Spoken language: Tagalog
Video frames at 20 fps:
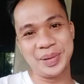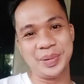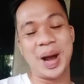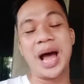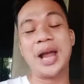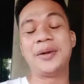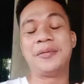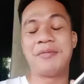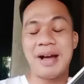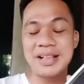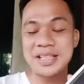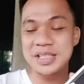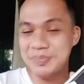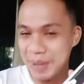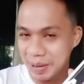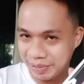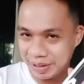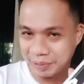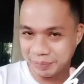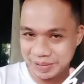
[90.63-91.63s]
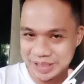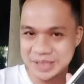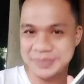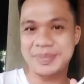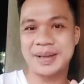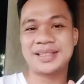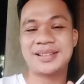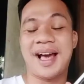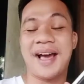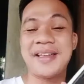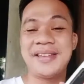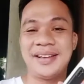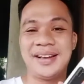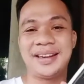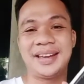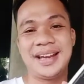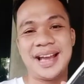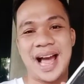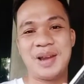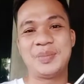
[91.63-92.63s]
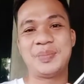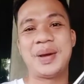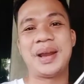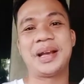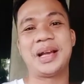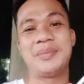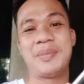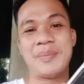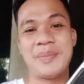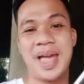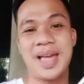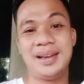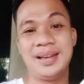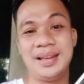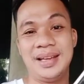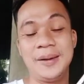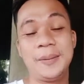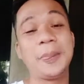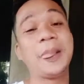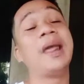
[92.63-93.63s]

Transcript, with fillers: advance Merry Christmas kaayo nga regalo para kay Ma'am Ellie.